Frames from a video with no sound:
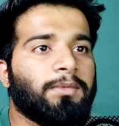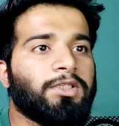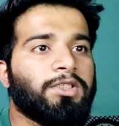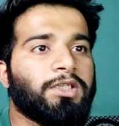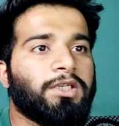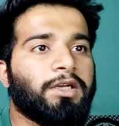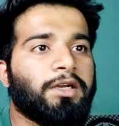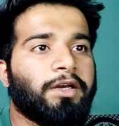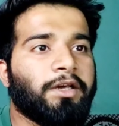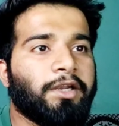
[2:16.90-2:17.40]
हमें
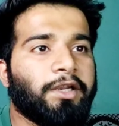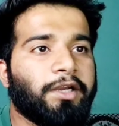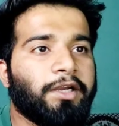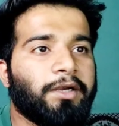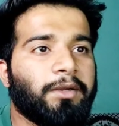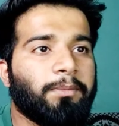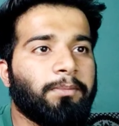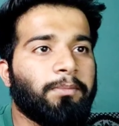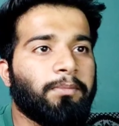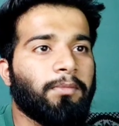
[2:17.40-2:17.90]
चाहिए
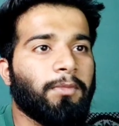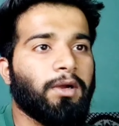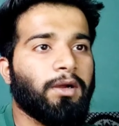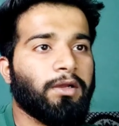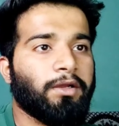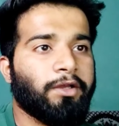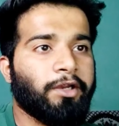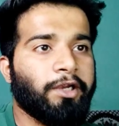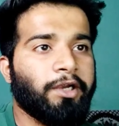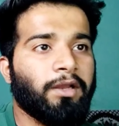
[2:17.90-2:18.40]
क्रिएट
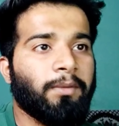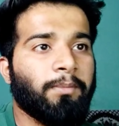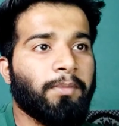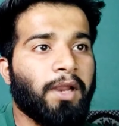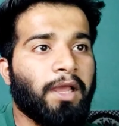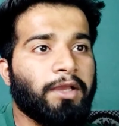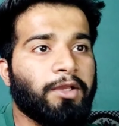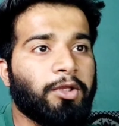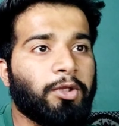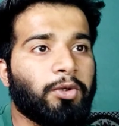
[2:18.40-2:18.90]
क्रिएट अ
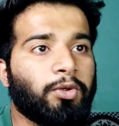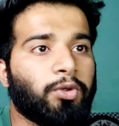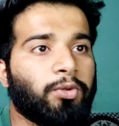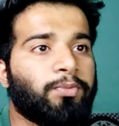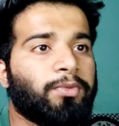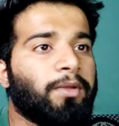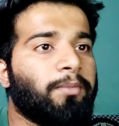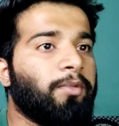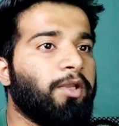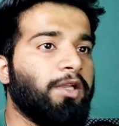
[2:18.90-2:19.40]
ब्लैंक
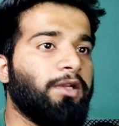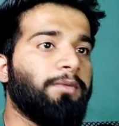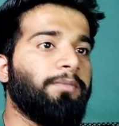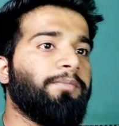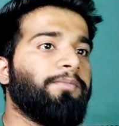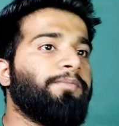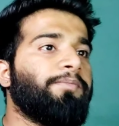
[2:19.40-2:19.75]
यूट्यूब थंबनेल